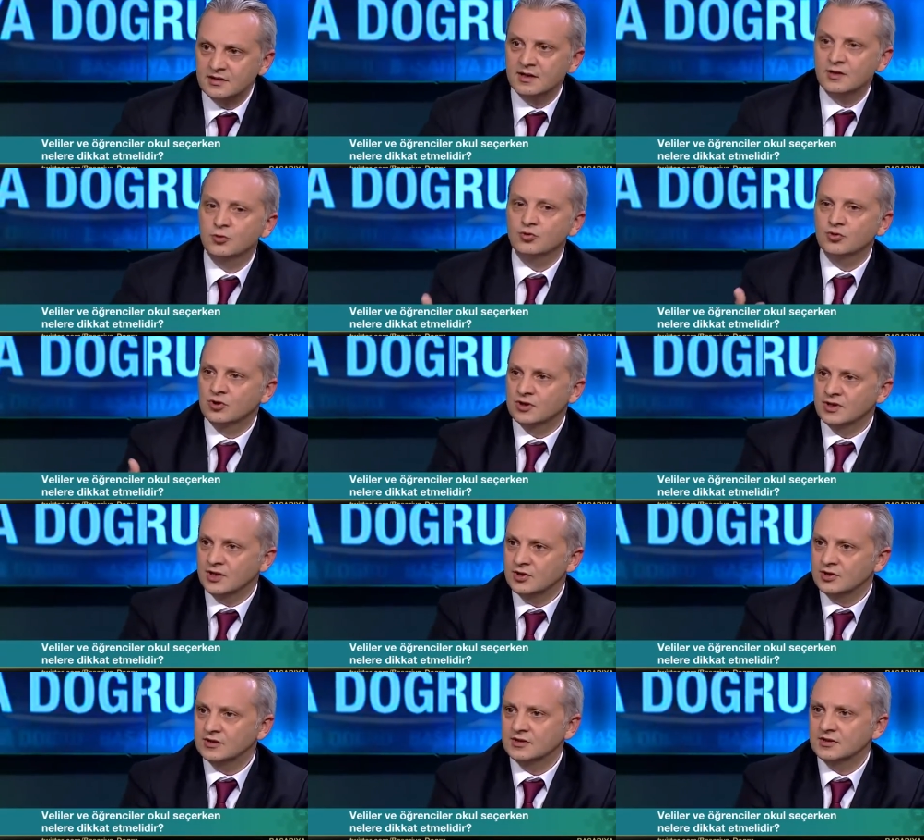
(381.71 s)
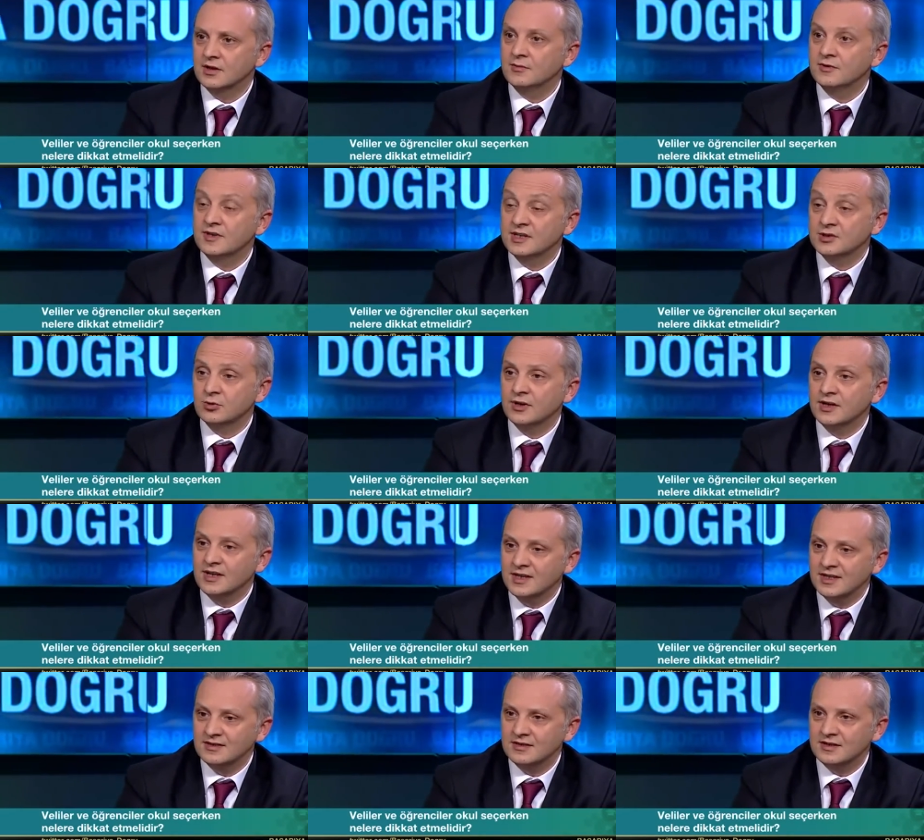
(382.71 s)
yurt dışına çıktığında, bir restorana
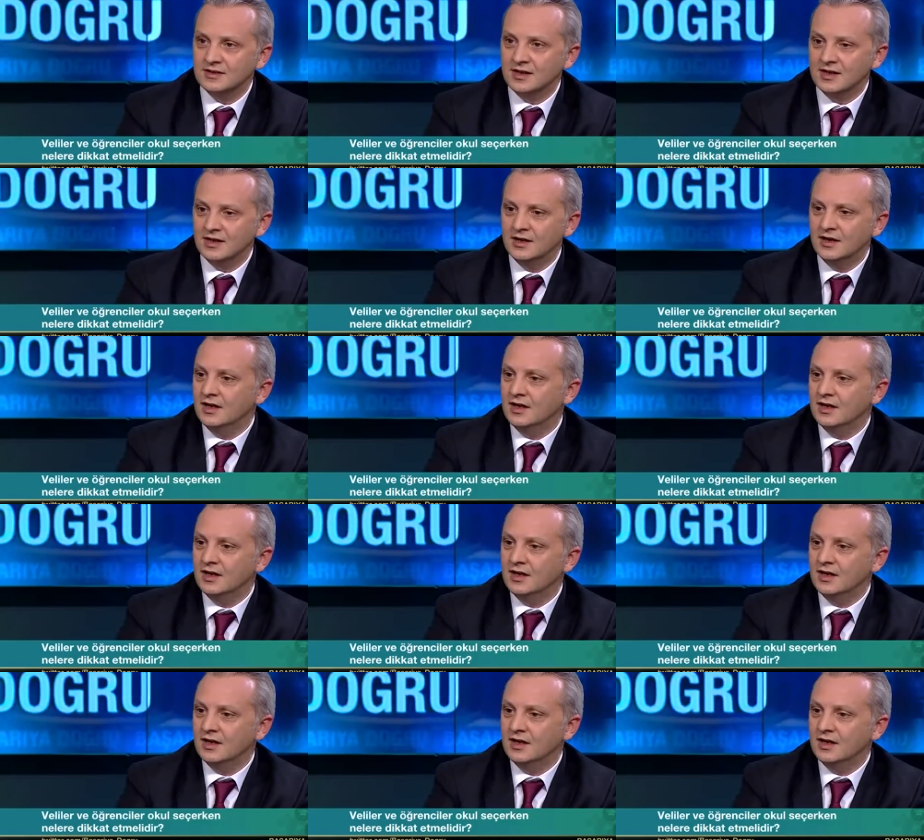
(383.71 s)
gittiğinde